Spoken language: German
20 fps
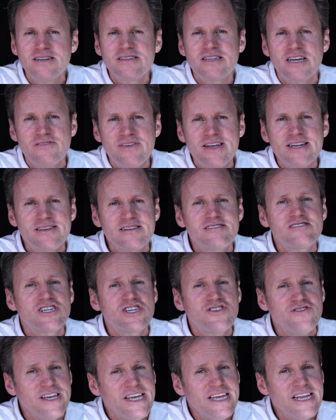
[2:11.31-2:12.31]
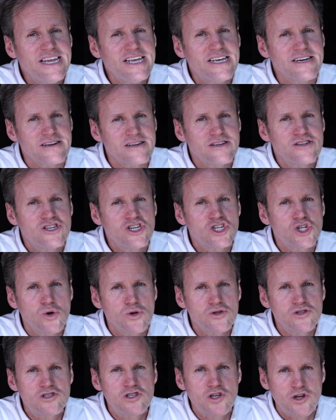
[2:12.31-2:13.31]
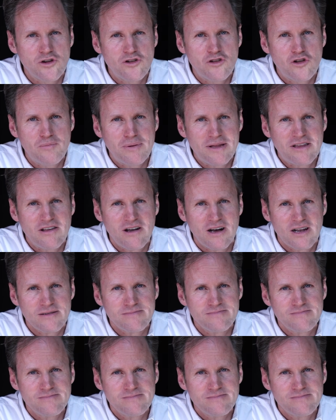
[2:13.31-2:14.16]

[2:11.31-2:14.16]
dann wird es schwieriger, die Schulden zurückzubezahlen.